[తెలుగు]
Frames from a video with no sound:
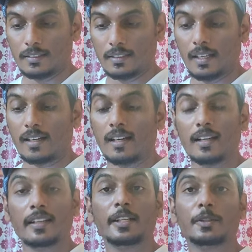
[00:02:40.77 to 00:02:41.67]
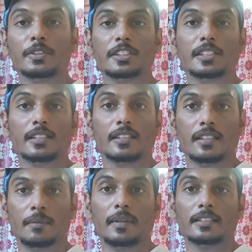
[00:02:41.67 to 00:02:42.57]
రంగారెడ్డి నుంచి
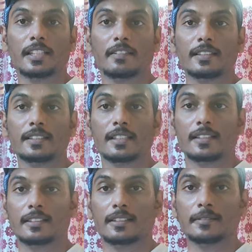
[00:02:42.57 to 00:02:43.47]
ఈమెయిల్ చేయడం అయితే జరిగింది